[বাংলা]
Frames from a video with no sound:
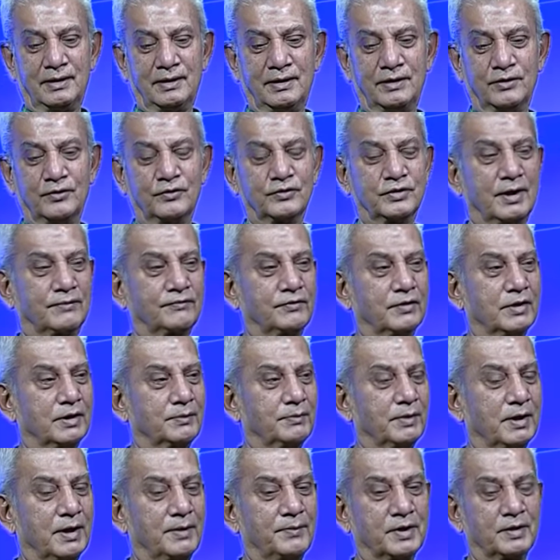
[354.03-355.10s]
হিরো জাফর
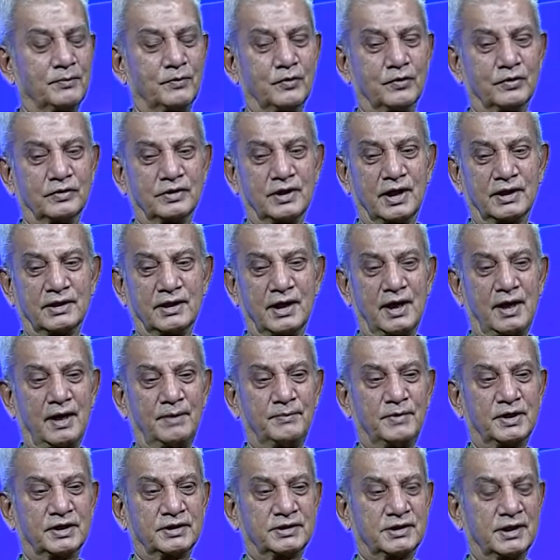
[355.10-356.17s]
ইকবাল আমাকে বললো দাদা
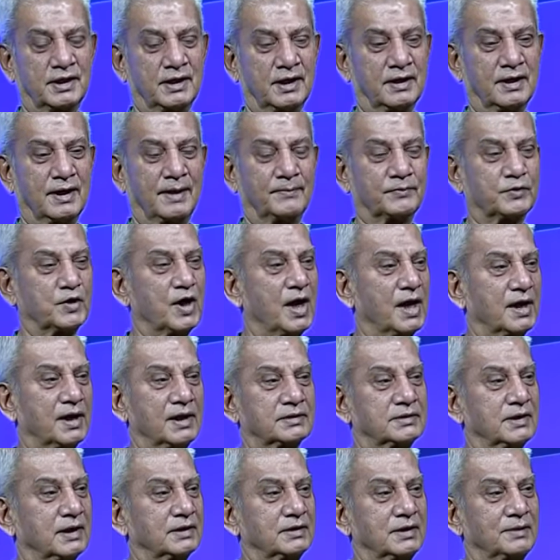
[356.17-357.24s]
আমার ছেলের নাম তো
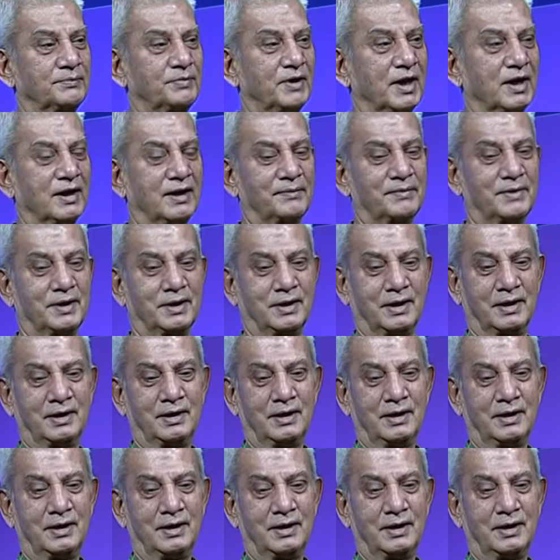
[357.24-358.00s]
আকাশ রাখতে পারলাম না